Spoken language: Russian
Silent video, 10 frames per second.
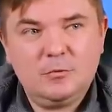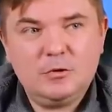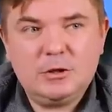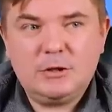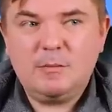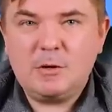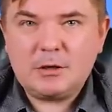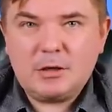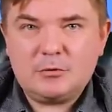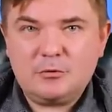То есть, если вам
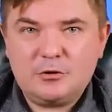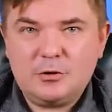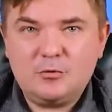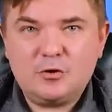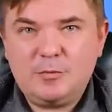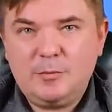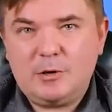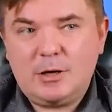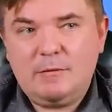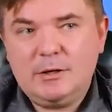краткосрочно нужно
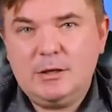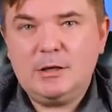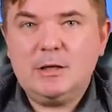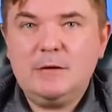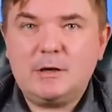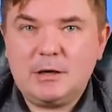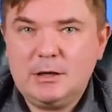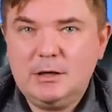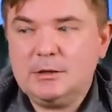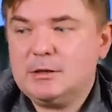припарковать деньги итоге, наверное,
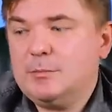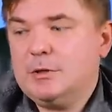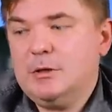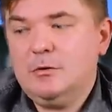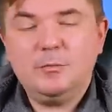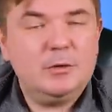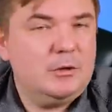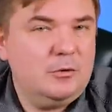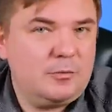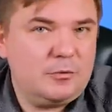и если не подойдет,
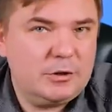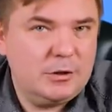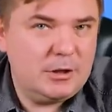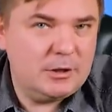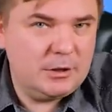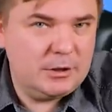подойдет просто данная